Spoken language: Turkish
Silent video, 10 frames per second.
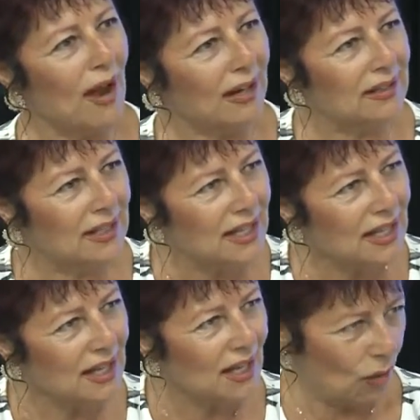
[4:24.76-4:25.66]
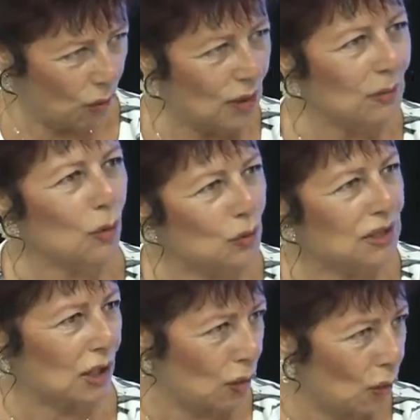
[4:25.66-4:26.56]
verdiği önemi
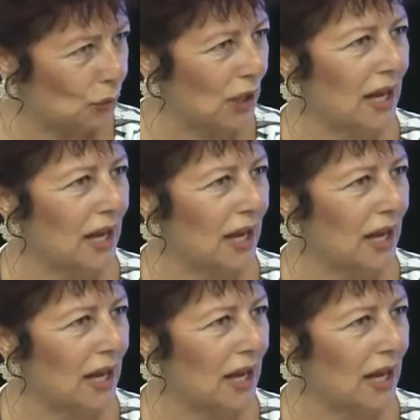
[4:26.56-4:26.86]
gösteriyor bu da